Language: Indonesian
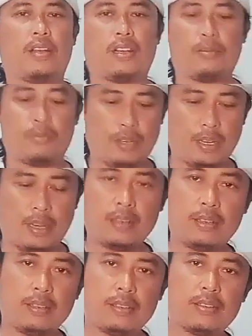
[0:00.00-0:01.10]
Nah
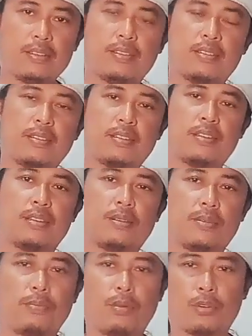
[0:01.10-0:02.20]
kemudian
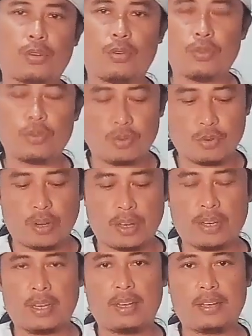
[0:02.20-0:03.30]
potong kuku
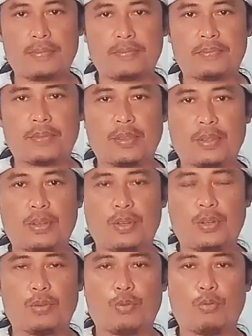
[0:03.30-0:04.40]
Anda,
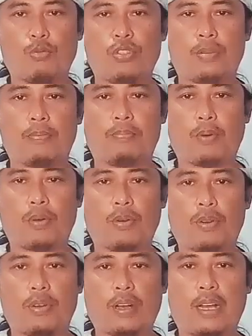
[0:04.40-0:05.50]
kuku
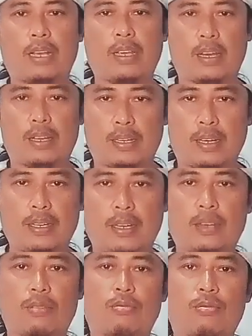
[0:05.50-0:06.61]
jempol kaki Anda
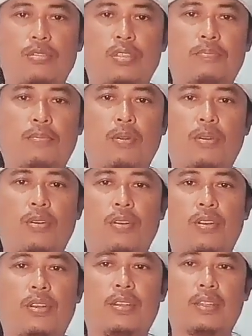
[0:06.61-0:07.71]
dan kuku jempol
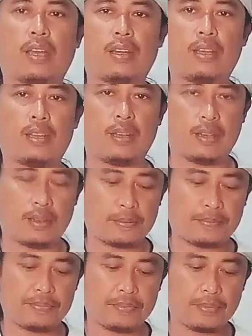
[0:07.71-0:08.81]
tangan Anda.
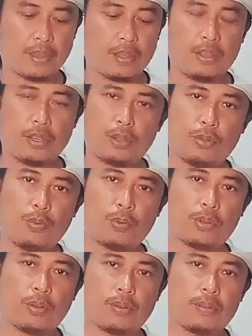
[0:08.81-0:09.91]
Itu
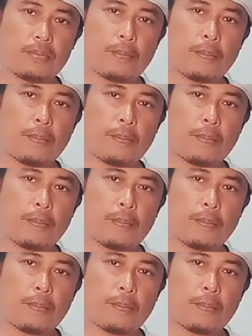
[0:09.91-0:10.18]
potong.